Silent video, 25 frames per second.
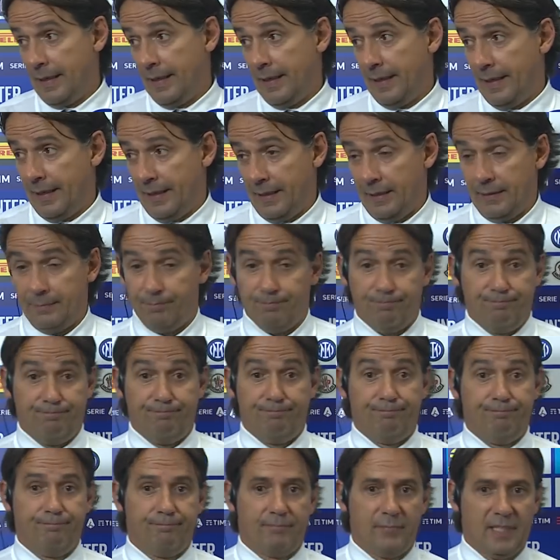
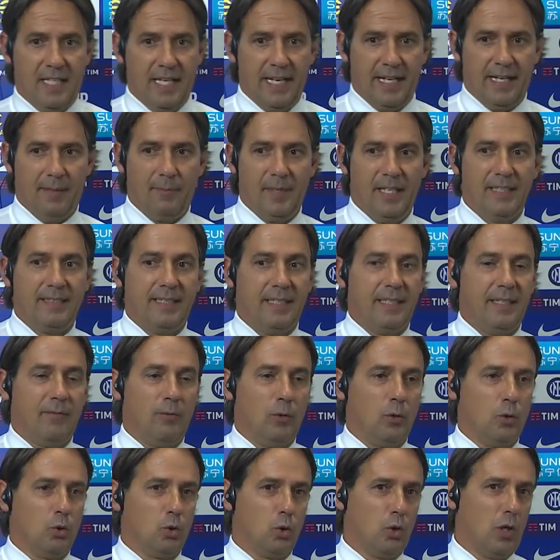Ehm, chiaramente
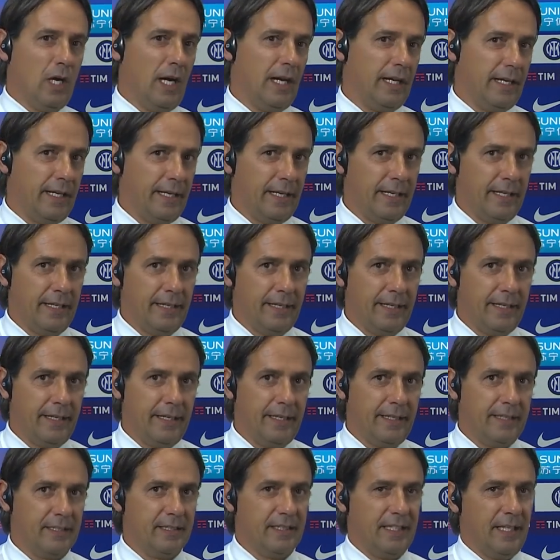devono
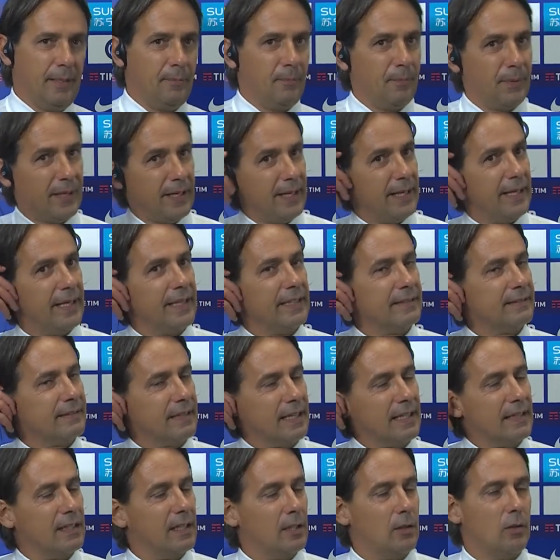giocare sempre
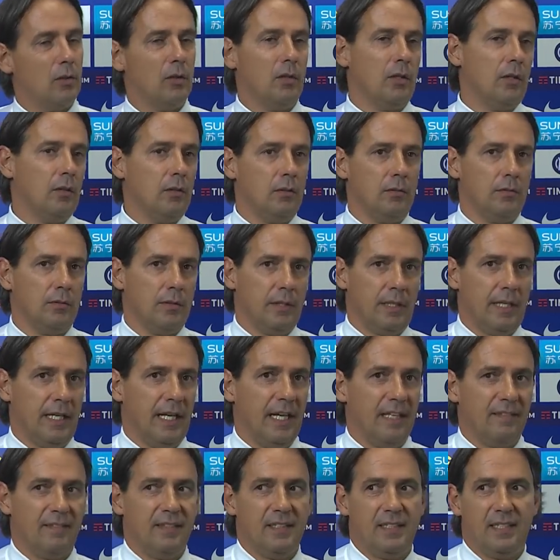tra di loro. I
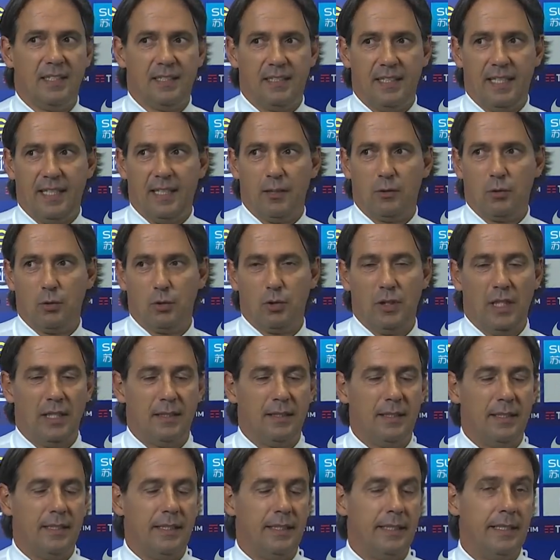ragazzi stasera sono
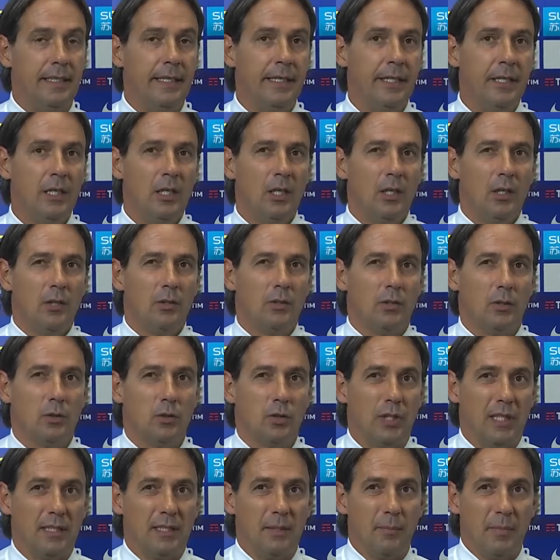stati, sono
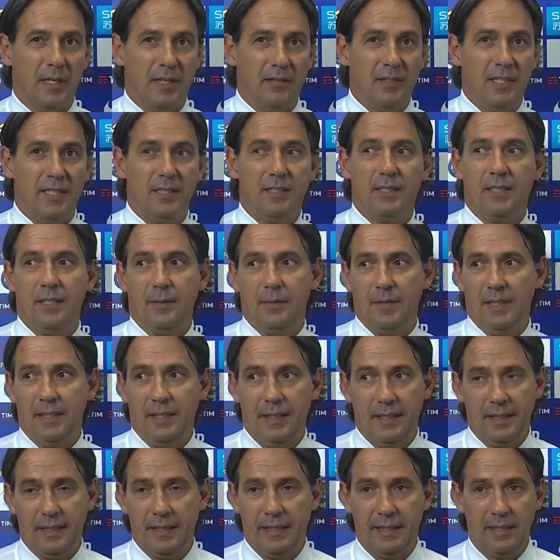stati
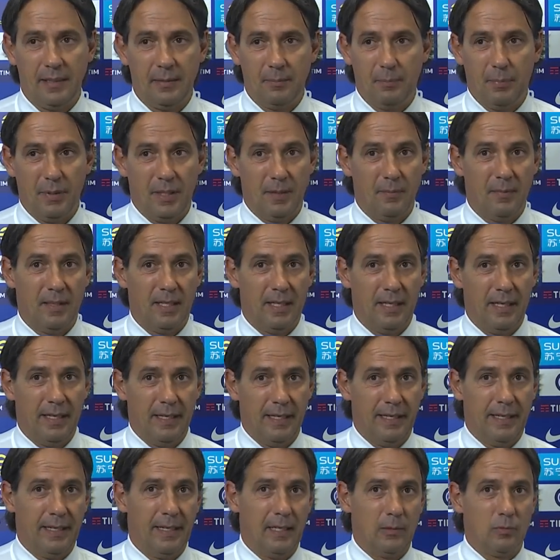bravissimi,
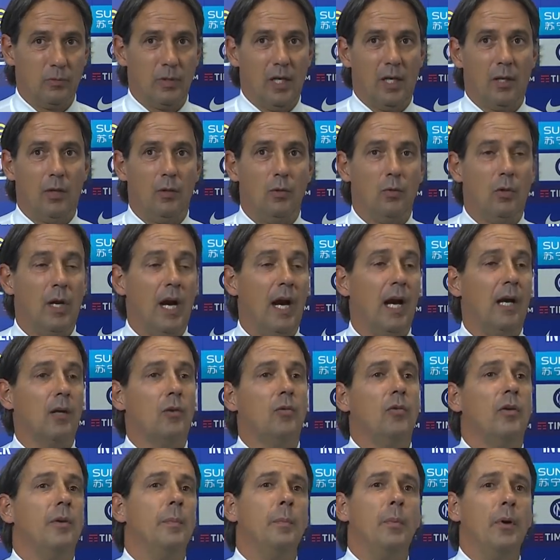prima Lautaro e
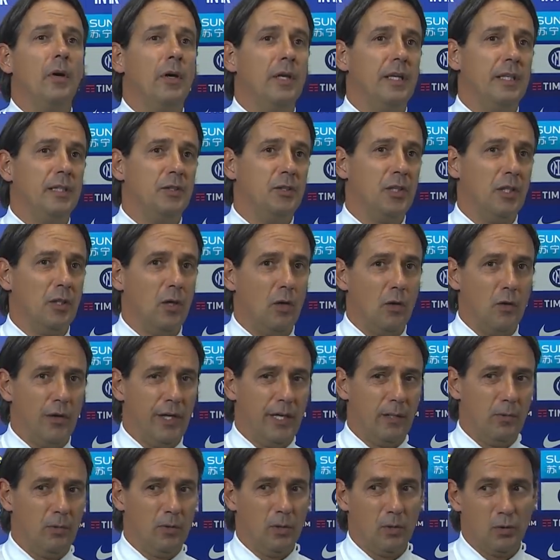Lukaku e poi Jack e
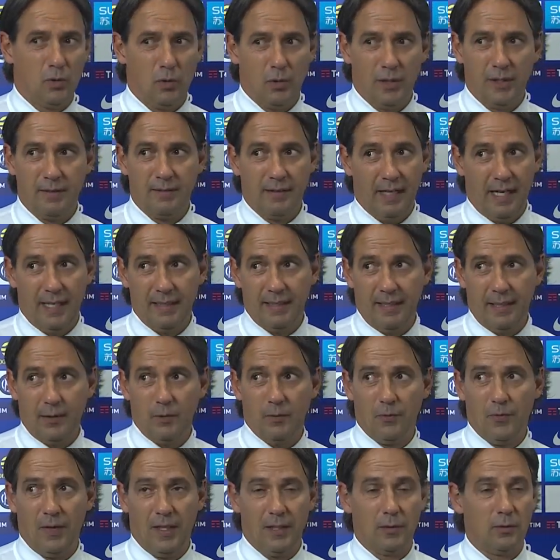Correa quando sono entrati
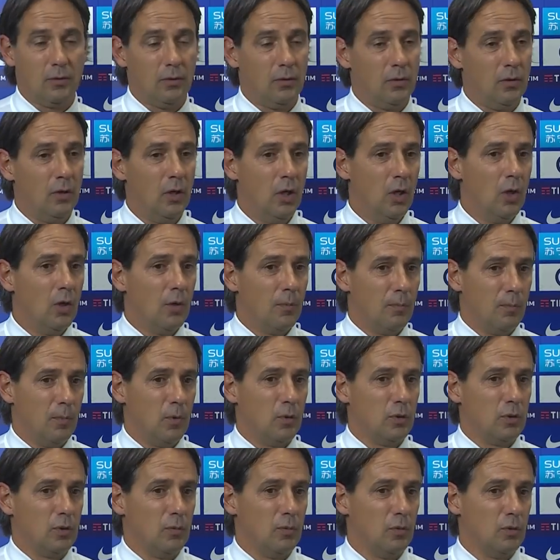hanno fatto
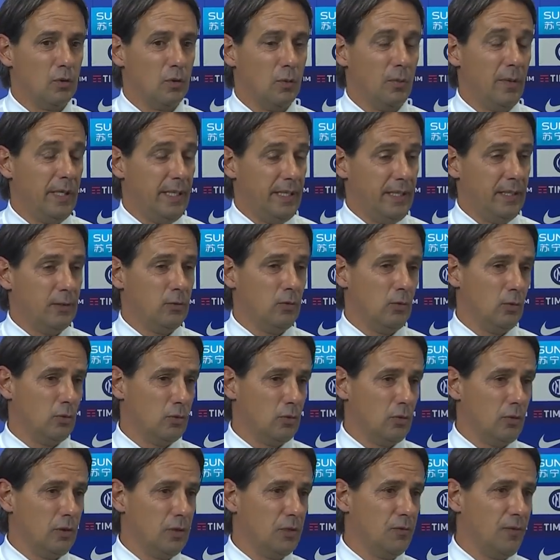molto molto bene, sono
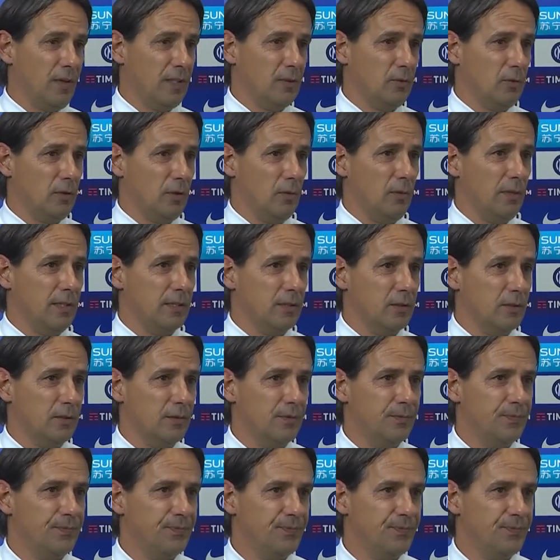soddisfatto di questo.